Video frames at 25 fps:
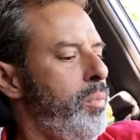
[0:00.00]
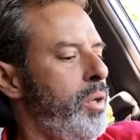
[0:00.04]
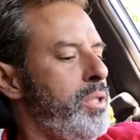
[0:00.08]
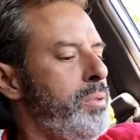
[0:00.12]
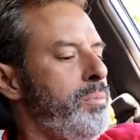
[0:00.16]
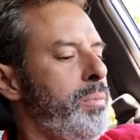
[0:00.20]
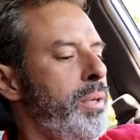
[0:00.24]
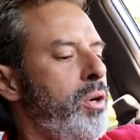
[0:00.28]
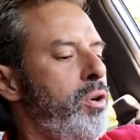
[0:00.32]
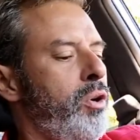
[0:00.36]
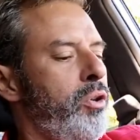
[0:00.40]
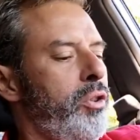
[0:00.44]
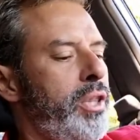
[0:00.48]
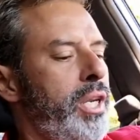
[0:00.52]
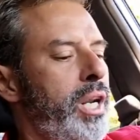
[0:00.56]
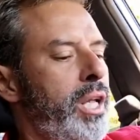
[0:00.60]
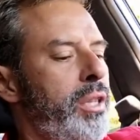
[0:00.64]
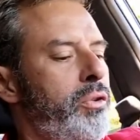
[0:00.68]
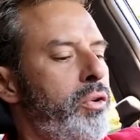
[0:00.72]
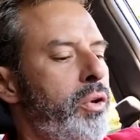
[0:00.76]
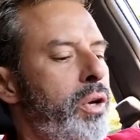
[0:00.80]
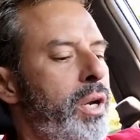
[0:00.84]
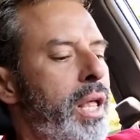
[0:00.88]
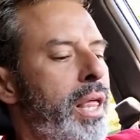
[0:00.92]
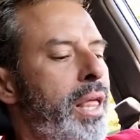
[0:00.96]
Pues mi
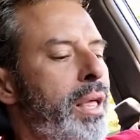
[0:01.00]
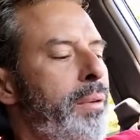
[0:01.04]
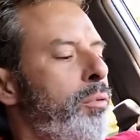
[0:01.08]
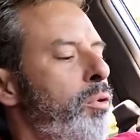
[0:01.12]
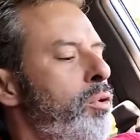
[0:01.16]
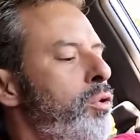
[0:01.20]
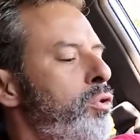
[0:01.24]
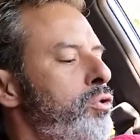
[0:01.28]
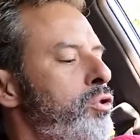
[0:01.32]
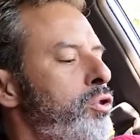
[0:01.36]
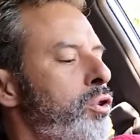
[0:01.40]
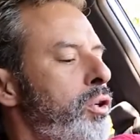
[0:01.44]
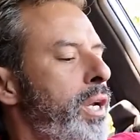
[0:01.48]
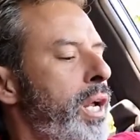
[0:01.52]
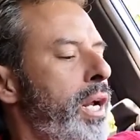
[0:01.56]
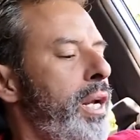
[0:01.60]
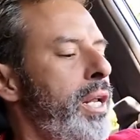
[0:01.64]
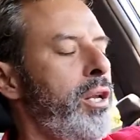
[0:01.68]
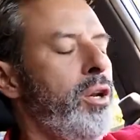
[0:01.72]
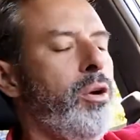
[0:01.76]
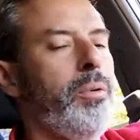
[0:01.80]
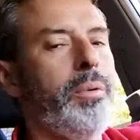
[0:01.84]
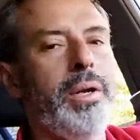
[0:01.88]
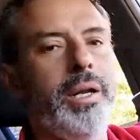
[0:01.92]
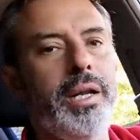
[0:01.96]
contrato era de
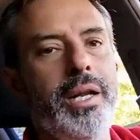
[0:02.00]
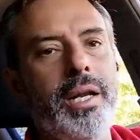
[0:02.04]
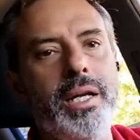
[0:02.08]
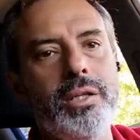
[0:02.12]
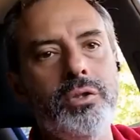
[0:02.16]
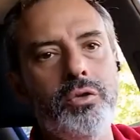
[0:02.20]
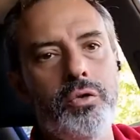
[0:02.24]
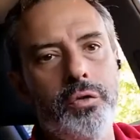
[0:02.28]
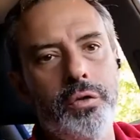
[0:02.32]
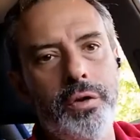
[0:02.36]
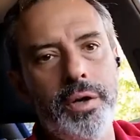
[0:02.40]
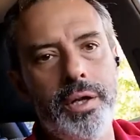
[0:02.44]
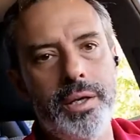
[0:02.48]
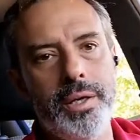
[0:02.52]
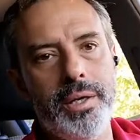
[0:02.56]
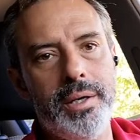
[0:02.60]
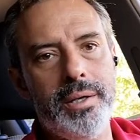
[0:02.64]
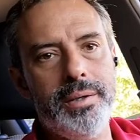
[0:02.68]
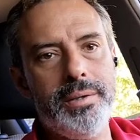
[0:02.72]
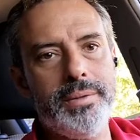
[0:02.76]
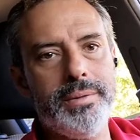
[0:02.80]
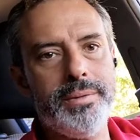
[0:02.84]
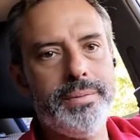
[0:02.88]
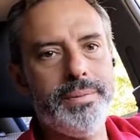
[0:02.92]
evolucionar y no venir a sufrir.